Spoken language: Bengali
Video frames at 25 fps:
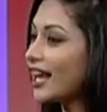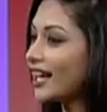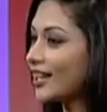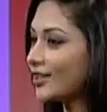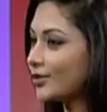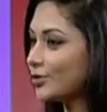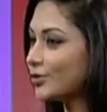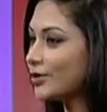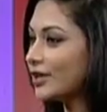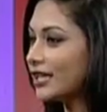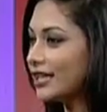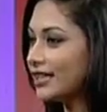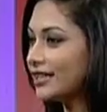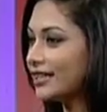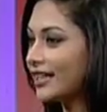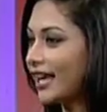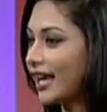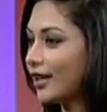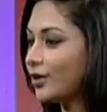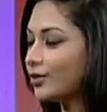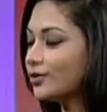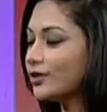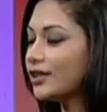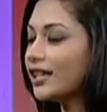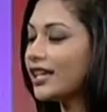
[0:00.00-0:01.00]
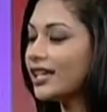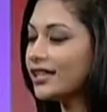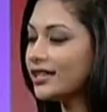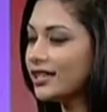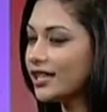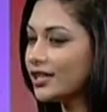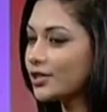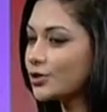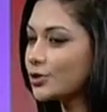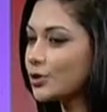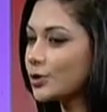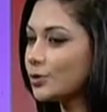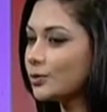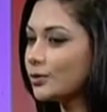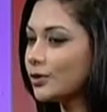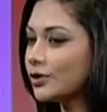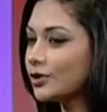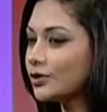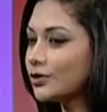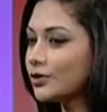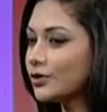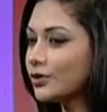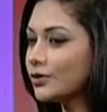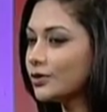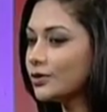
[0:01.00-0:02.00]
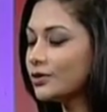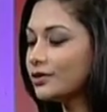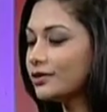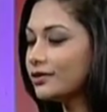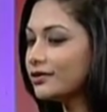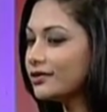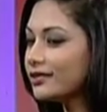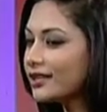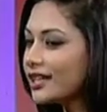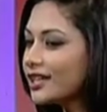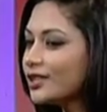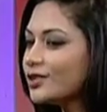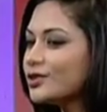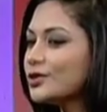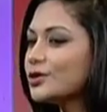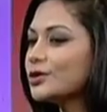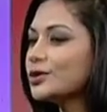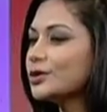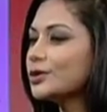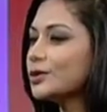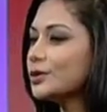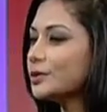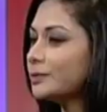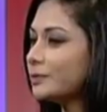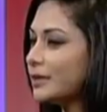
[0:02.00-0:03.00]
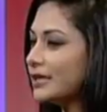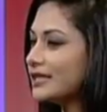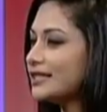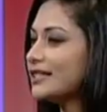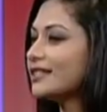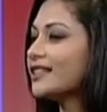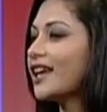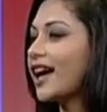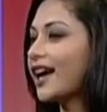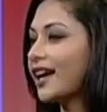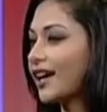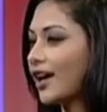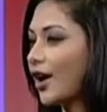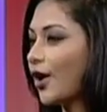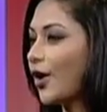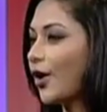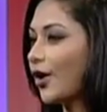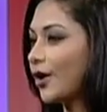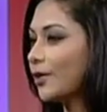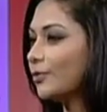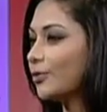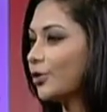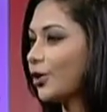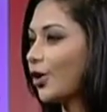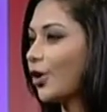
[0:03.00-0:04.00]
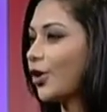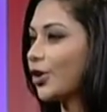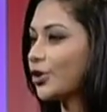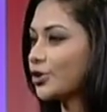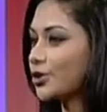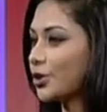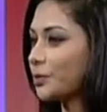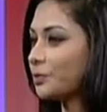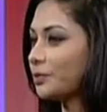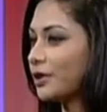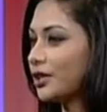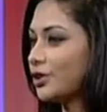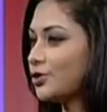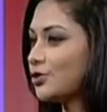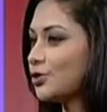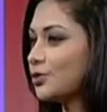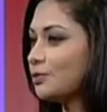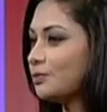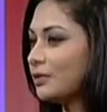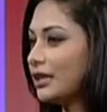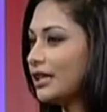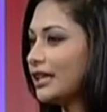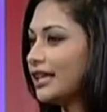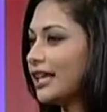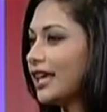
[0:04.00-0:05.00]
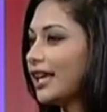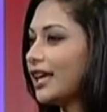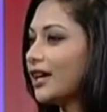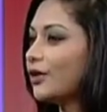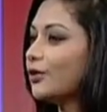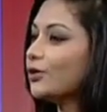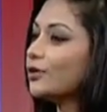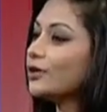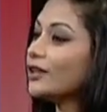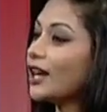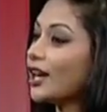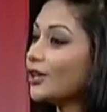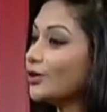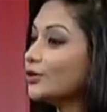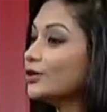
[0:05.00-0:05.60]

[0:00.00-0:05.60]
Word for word: আগে তো ঈদ গেল তো ঈদের সময় তো একটু বিজি থাকা হয় মনে হয় সবকিছু মিলিয়ে অন্যান্য